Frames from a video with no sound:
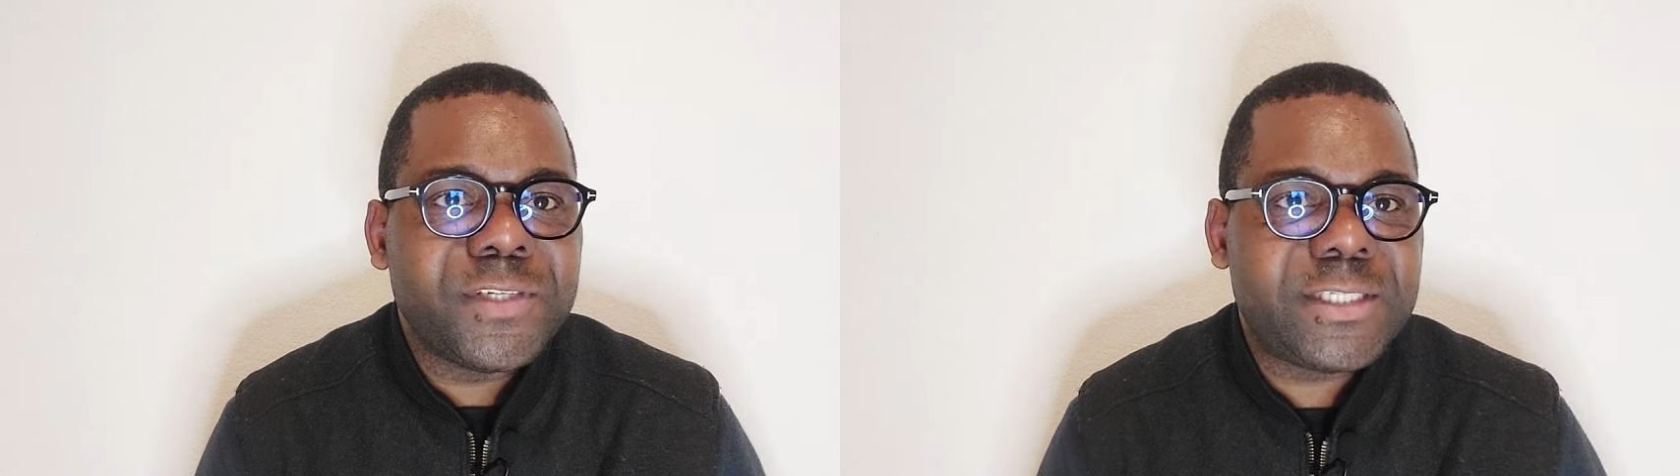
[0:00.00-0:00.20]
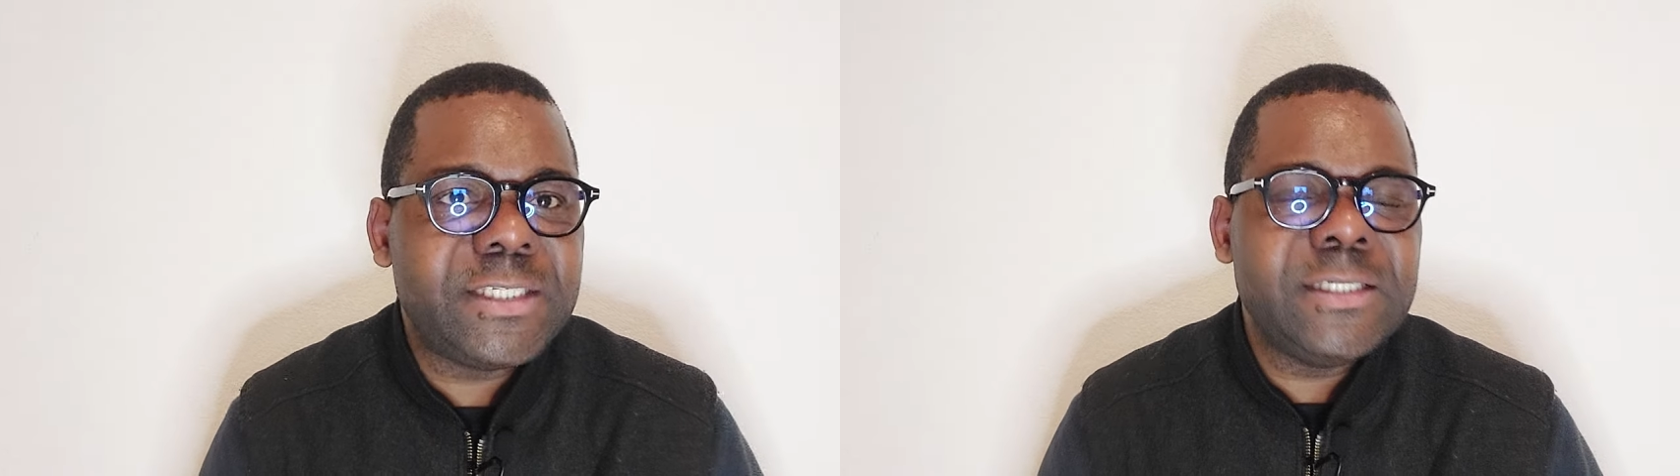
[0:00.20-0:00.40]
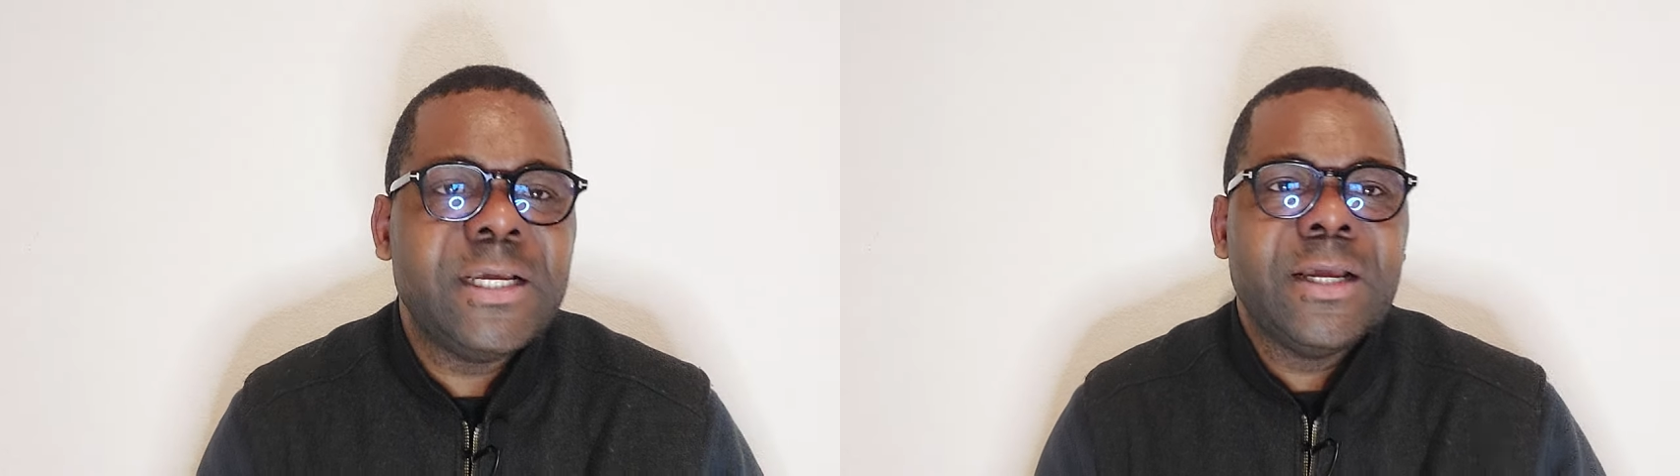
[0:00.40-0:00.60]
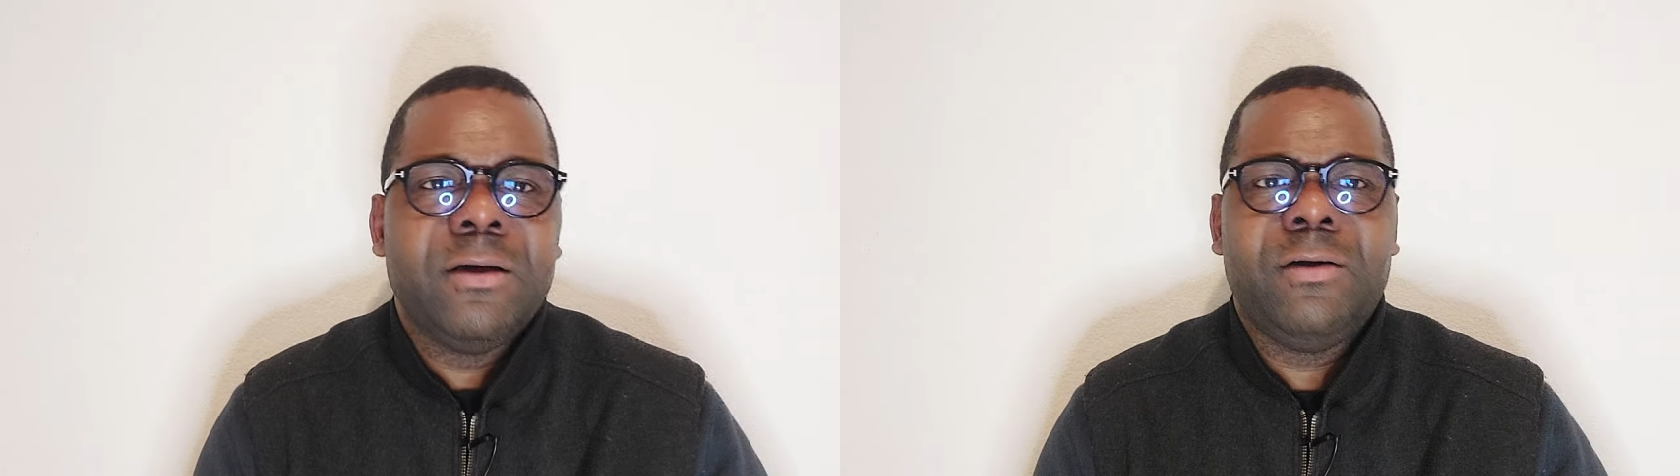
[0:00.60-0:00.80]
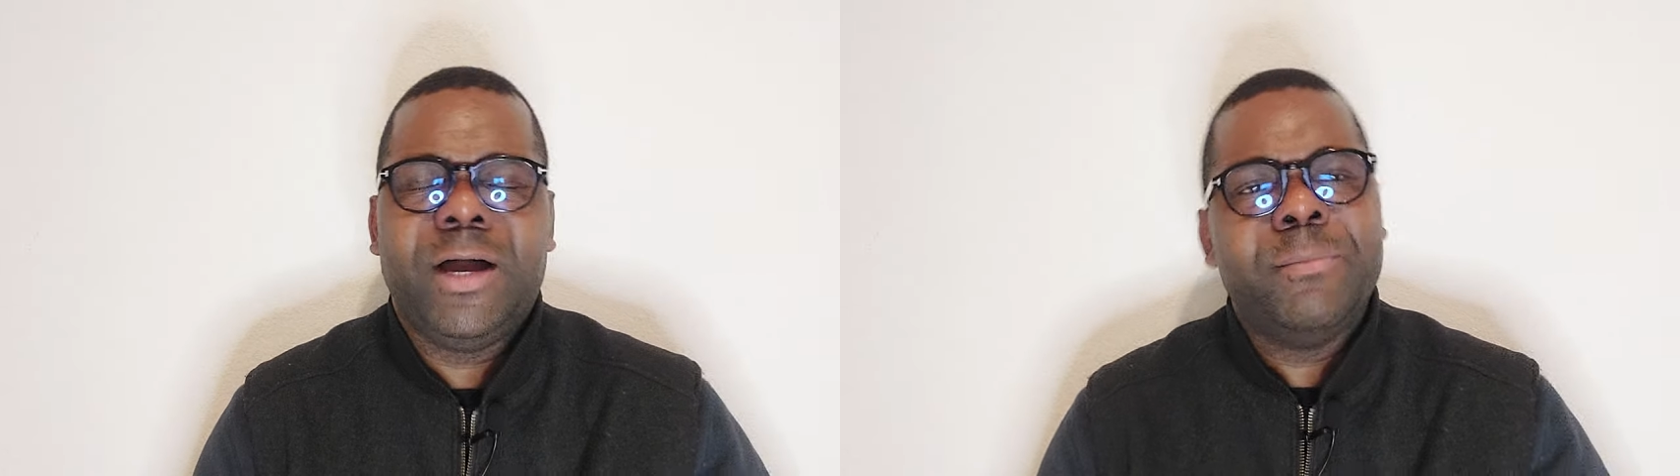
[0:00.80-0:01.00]
ici
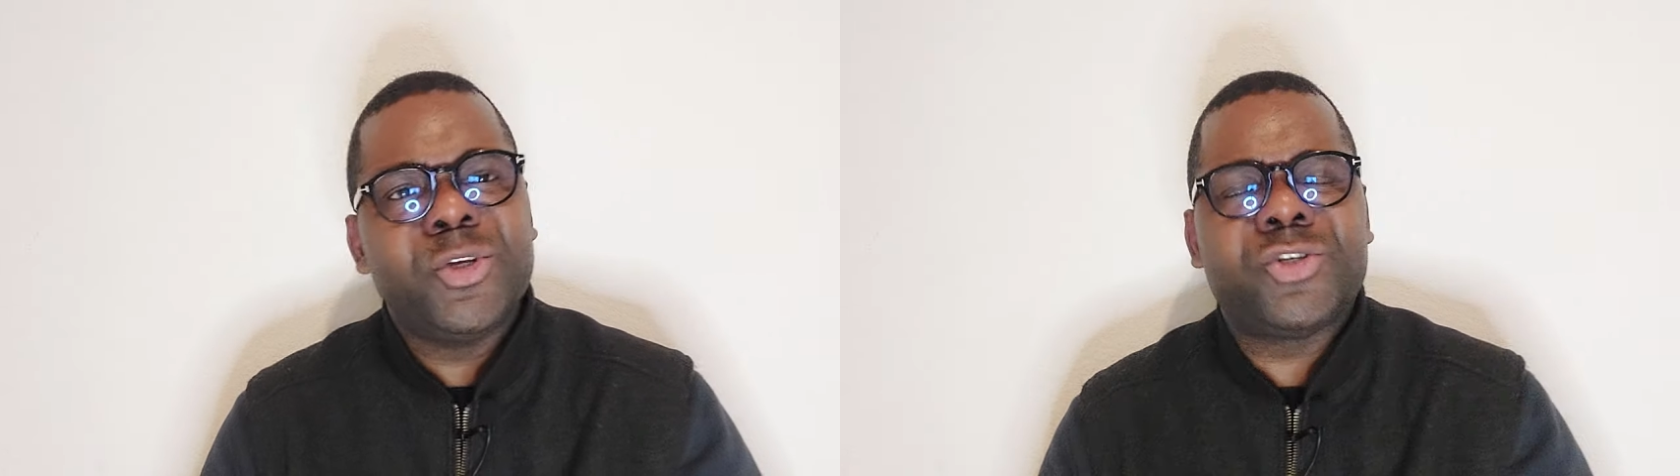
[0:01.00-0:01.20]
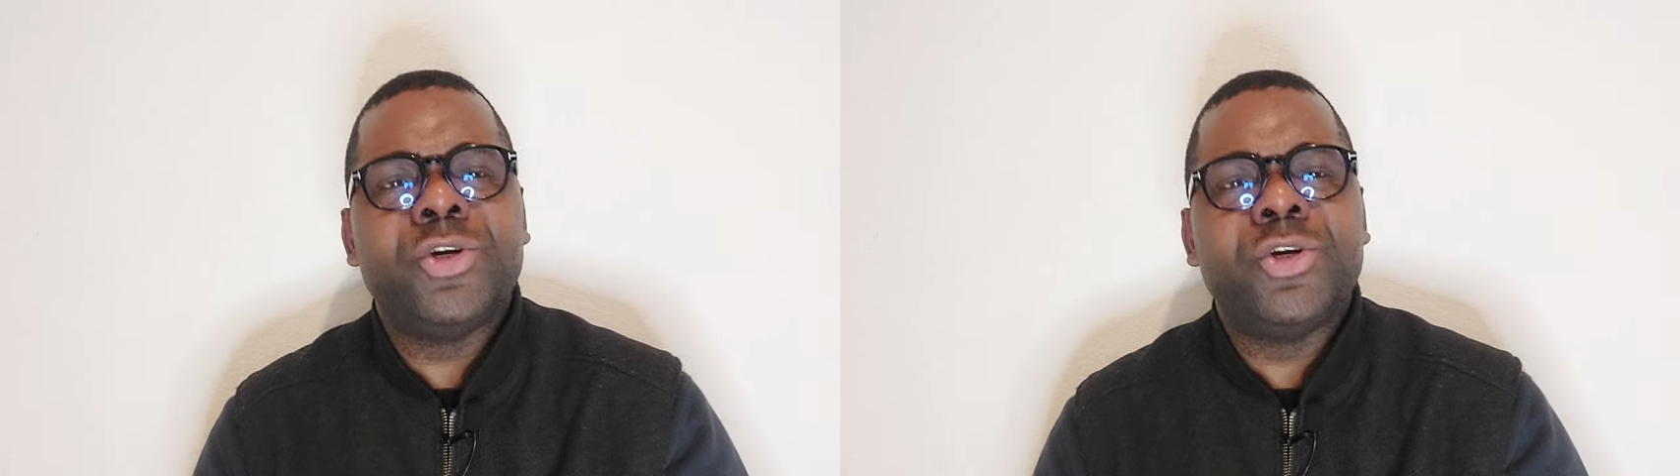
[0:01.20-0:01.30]
à M.